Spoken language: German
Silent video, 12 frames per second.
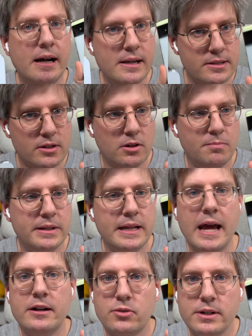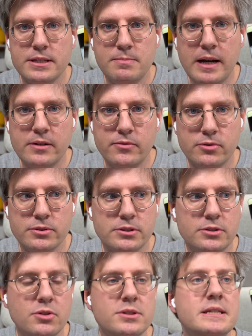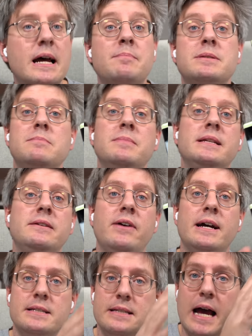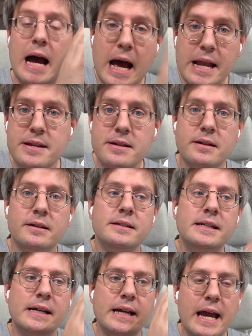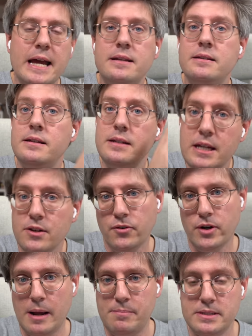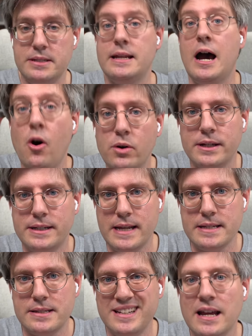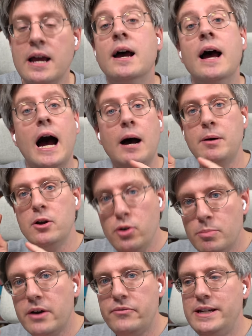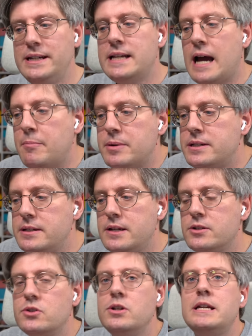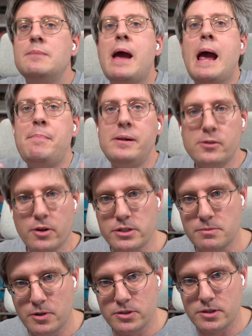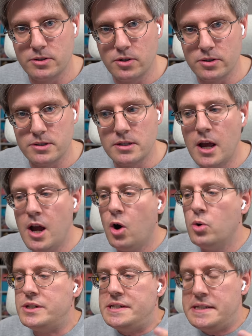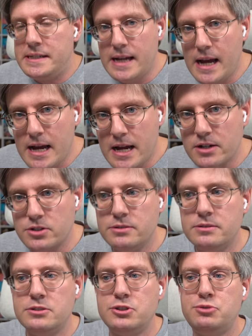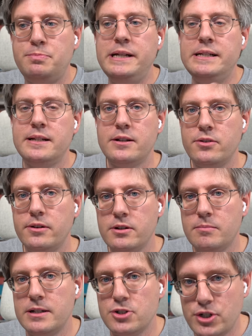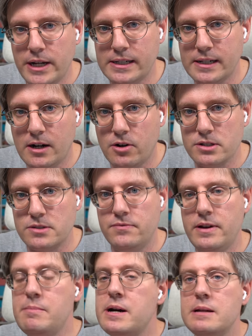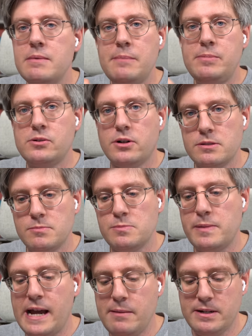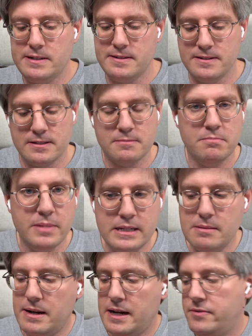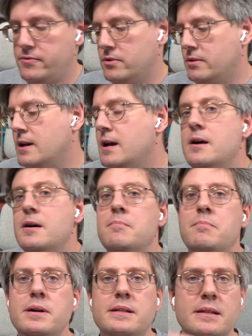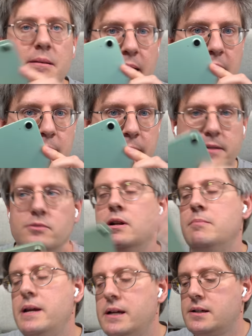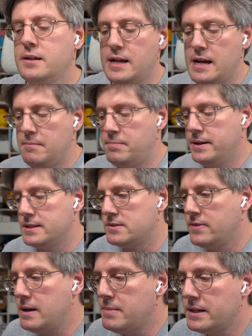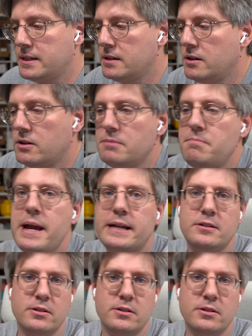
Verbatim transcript: als auch mit Android-Smartphones genutzt, habe sie mit diversen anderen Geräten, die nicht von Apple sind, auch getestet. Aber überwiegend habe ich die natürlich im Apple-Kosmos genutzt. Und da spielen die natürlich nochmal eine Stärke aus. Wenn man im Apple-Kosmos beheimatet ist, mit einem iPhone, mit einem iPad oder mehreren iPads, wenn man dann auch einen Mac